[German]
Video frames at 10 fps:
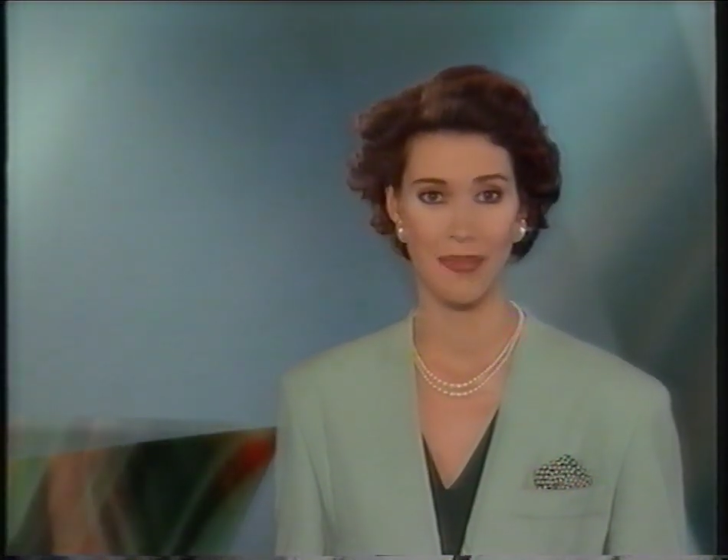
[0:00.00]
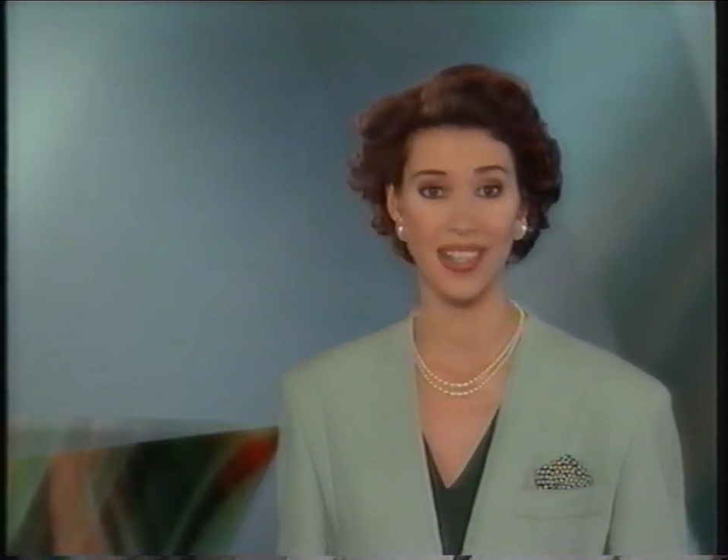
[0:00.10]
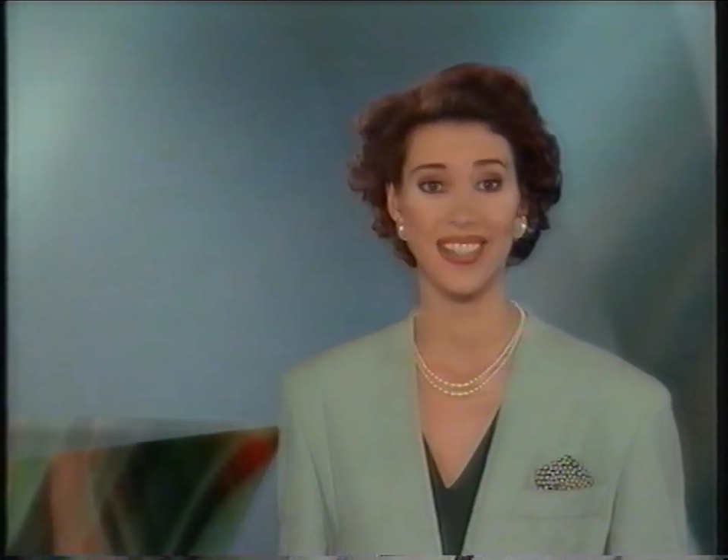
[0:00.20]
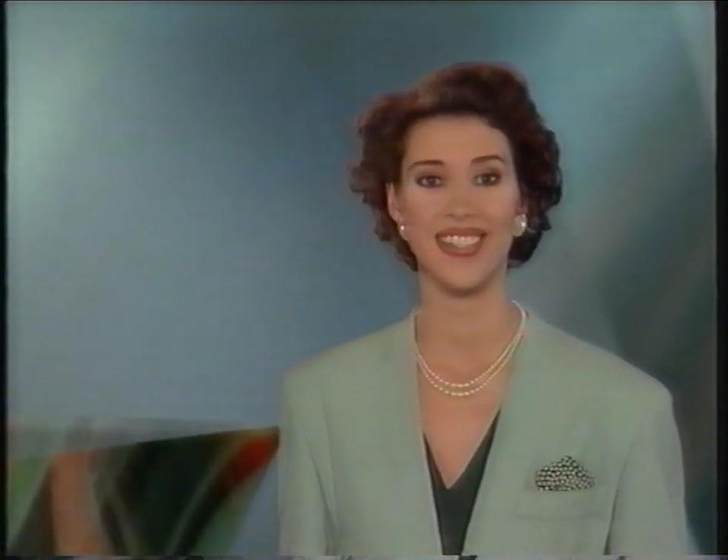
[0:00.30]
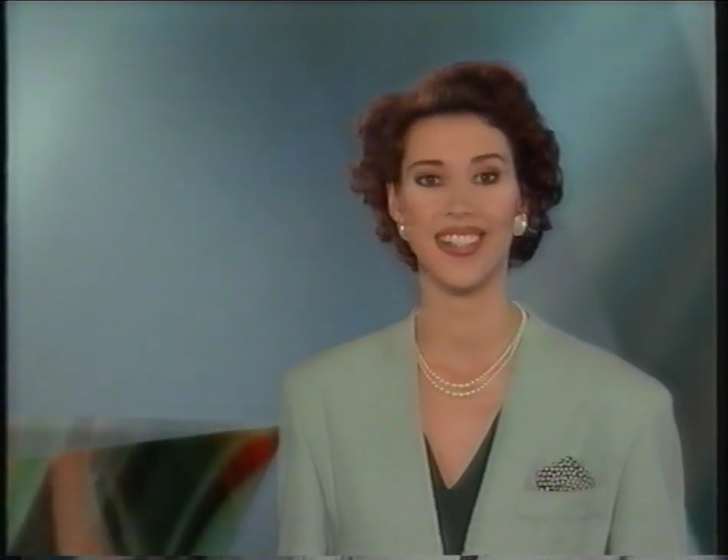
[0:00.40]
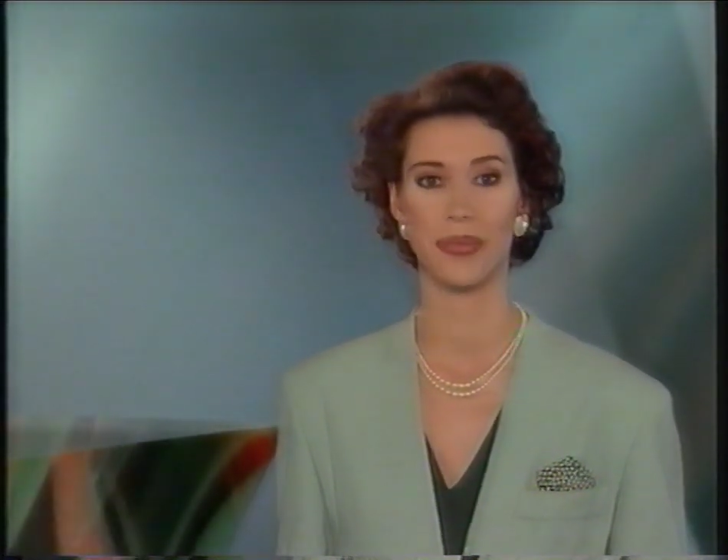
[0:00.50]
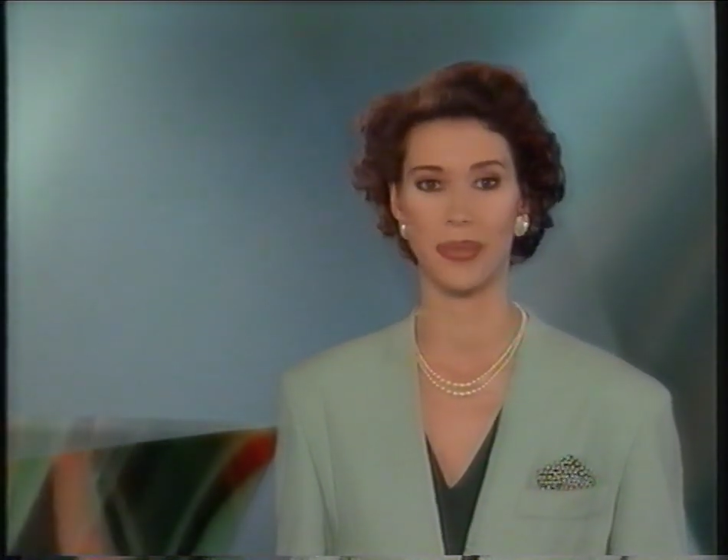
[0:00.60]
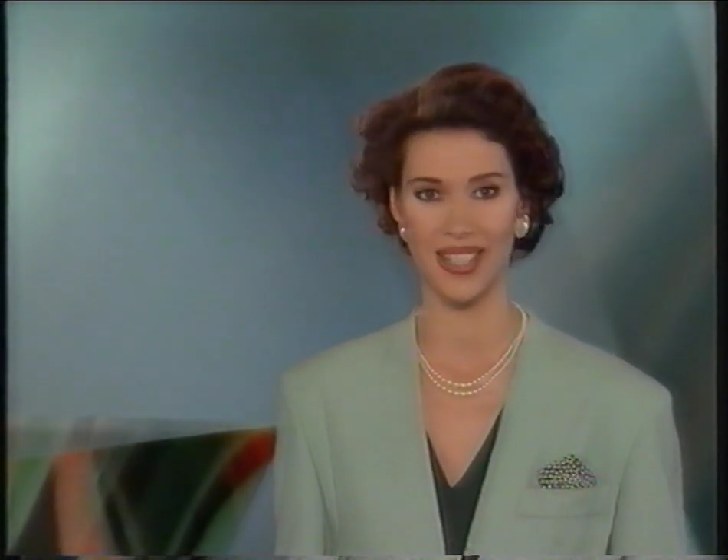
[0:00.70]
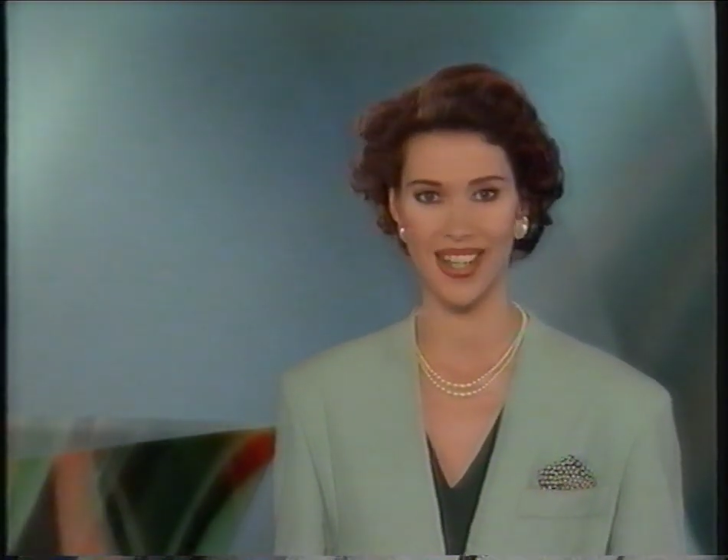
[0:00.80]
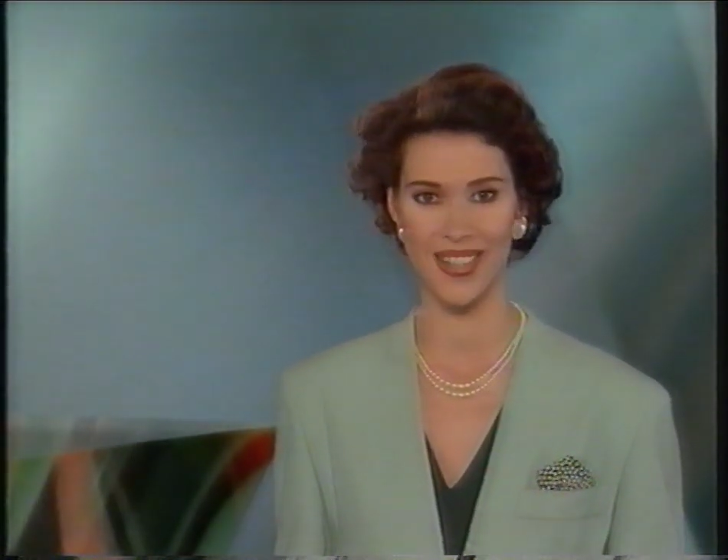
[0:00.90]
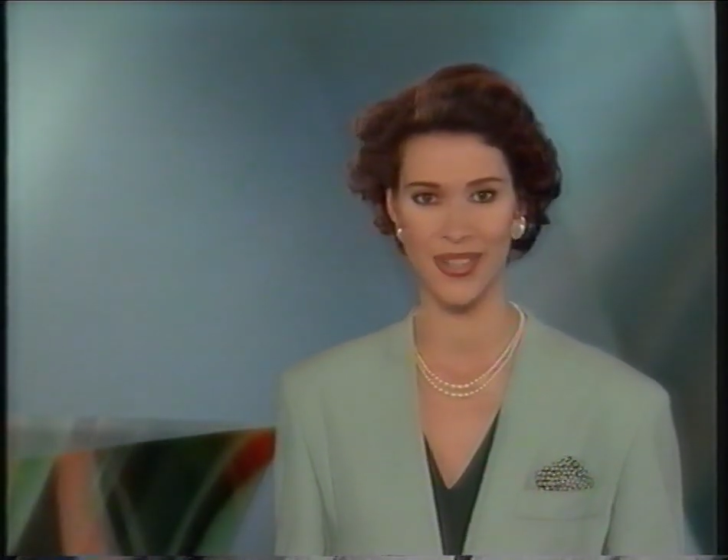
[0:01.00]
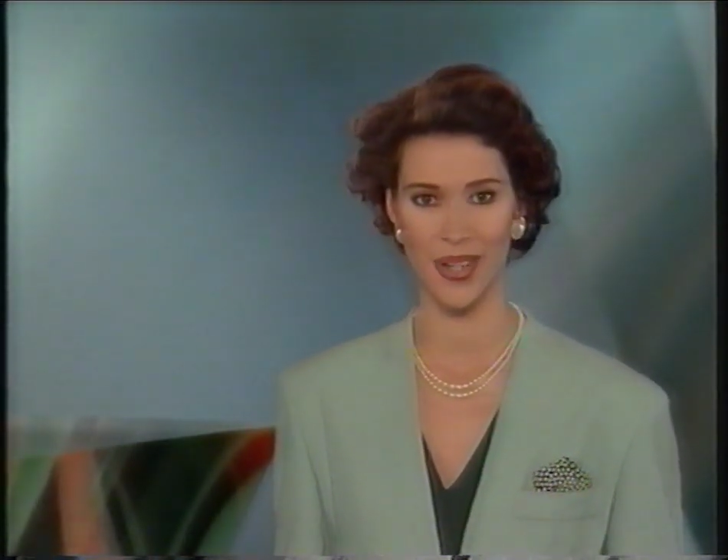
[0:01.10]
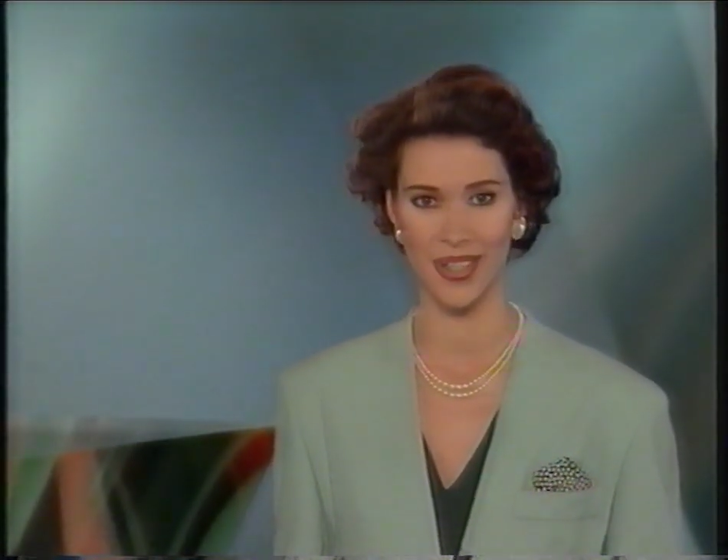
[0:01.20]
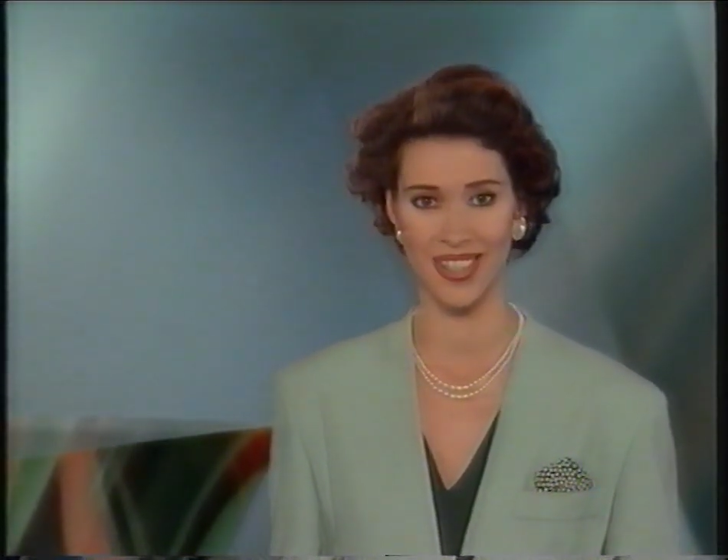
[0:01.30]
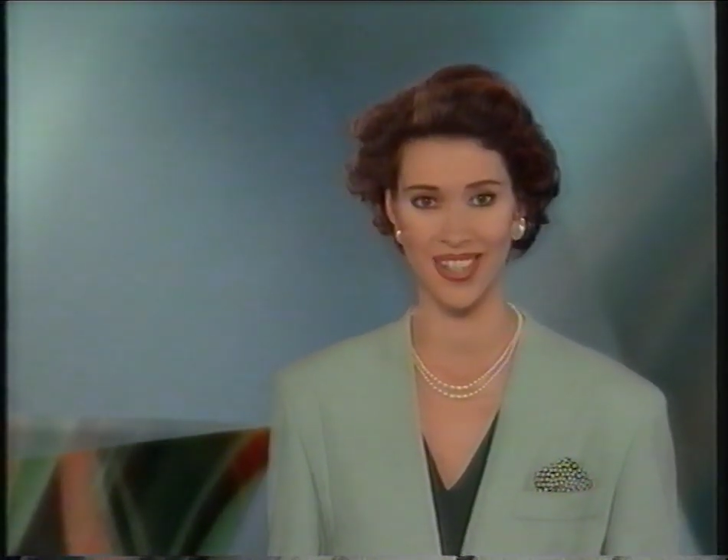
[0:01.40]
machte sich Ridley
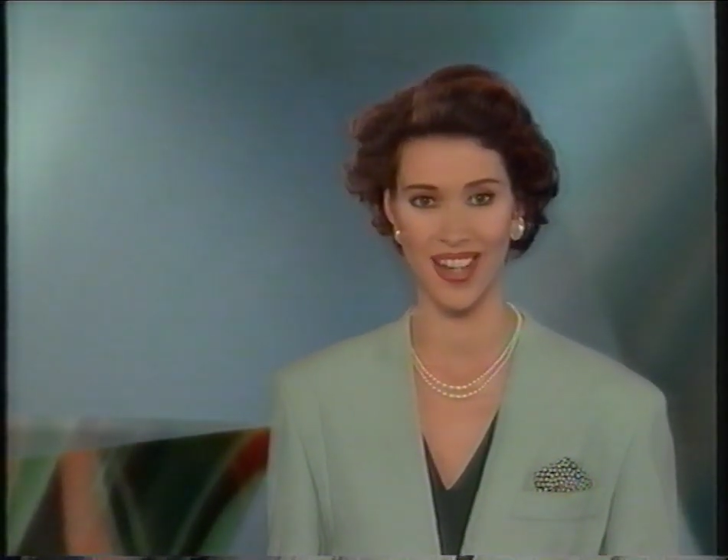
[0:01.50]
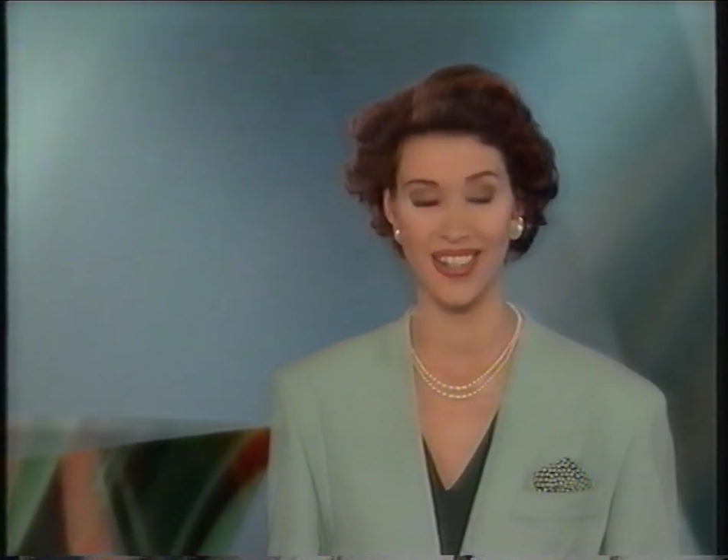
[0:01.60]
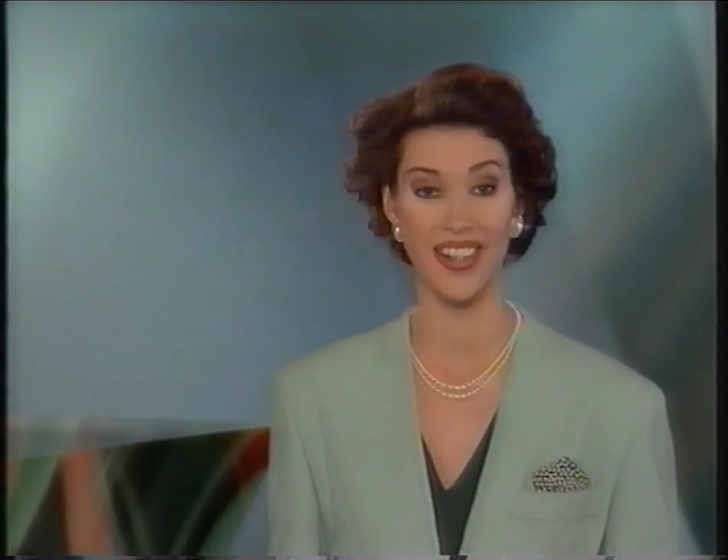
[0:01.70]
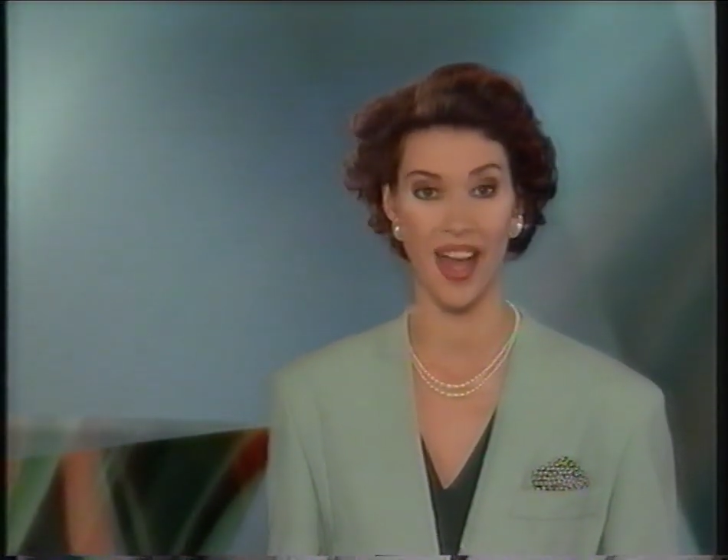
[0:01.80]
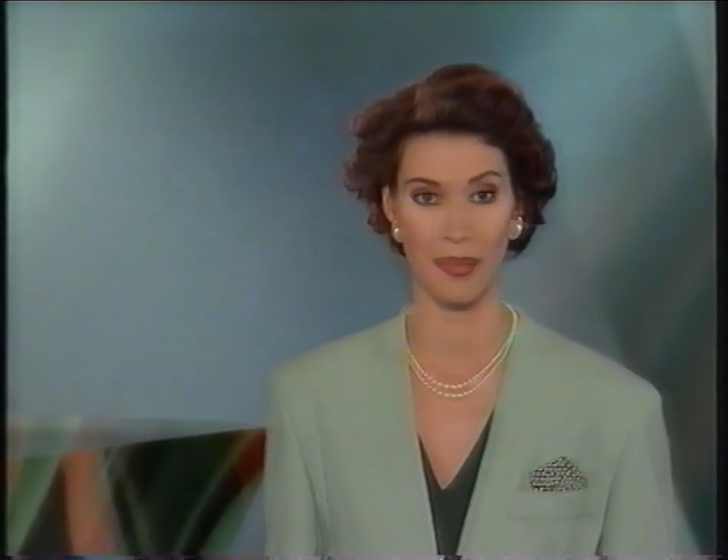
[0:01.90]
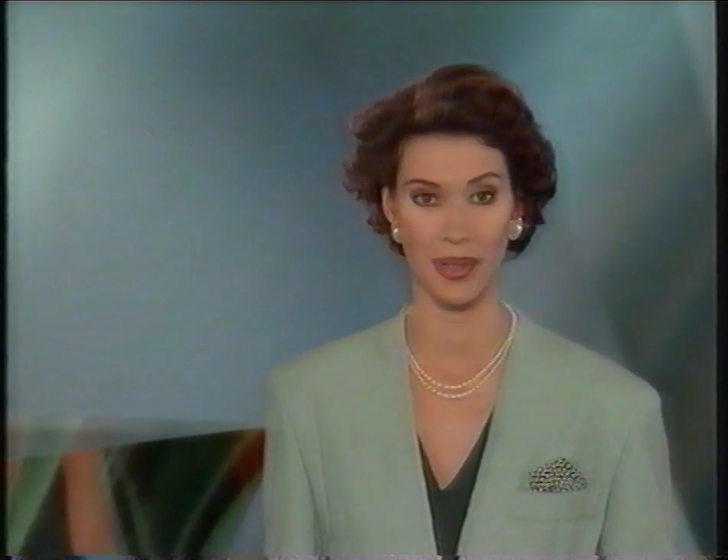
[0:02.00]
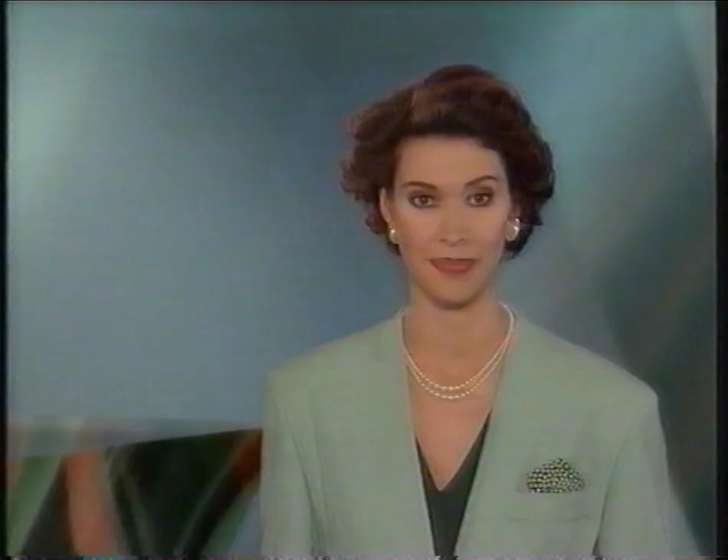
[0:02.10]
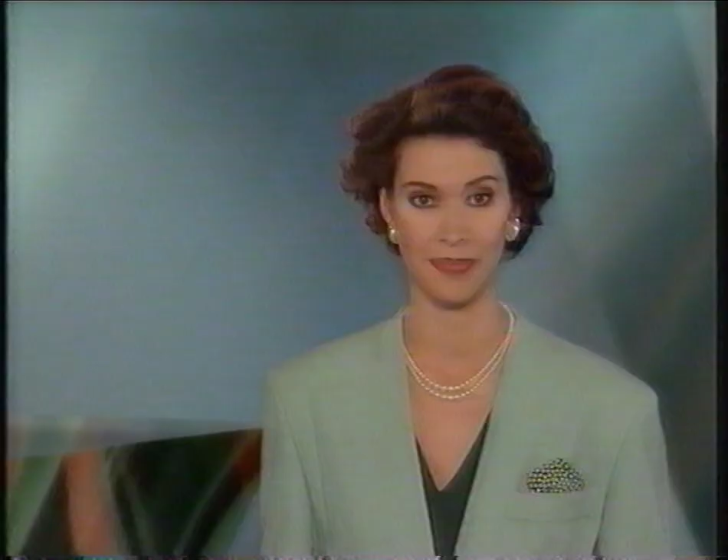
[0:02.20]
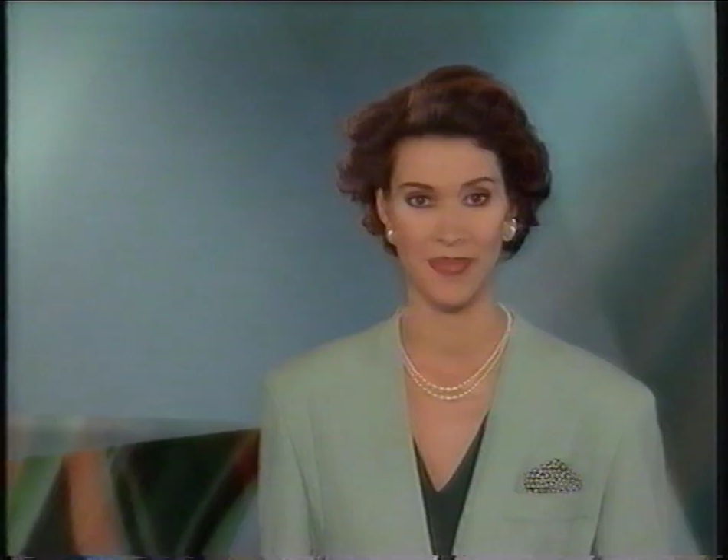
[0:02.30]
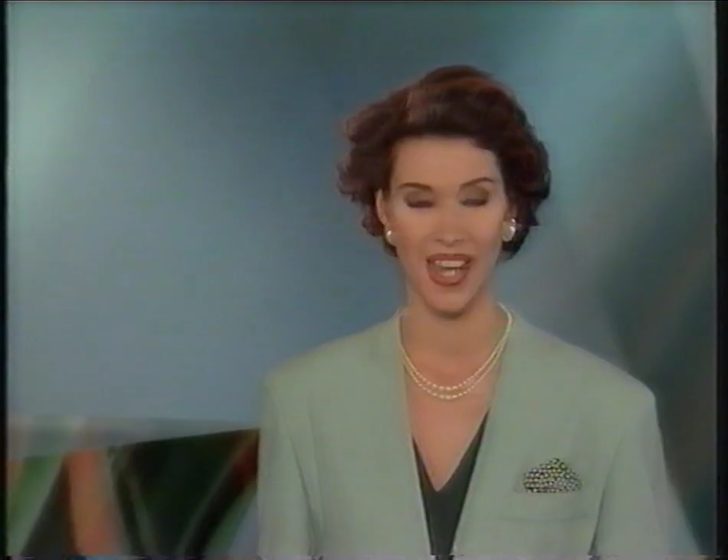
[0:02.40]
Scott einen Namen.